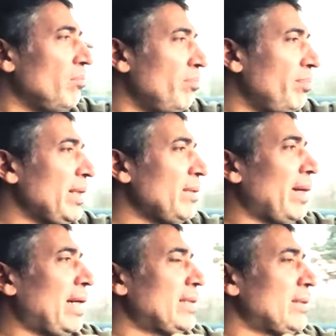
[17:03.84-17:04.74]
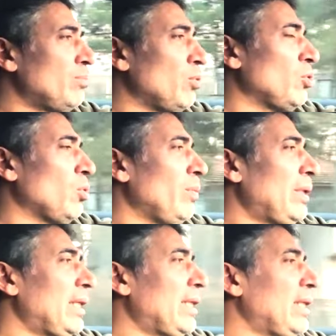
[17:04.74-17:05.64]
bir belki bu
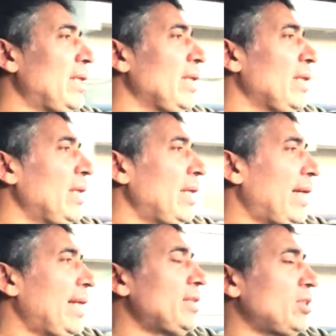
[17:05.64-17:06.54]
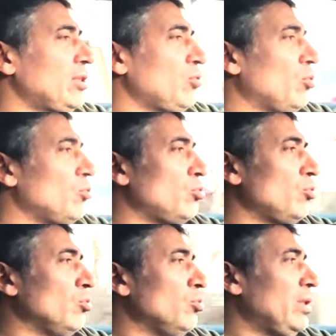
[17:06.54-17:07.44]
otomobille ilgili eleştiri
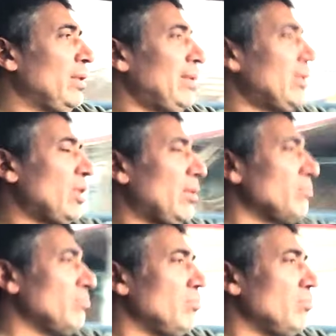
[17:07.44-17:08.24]
konusu diyebileceğim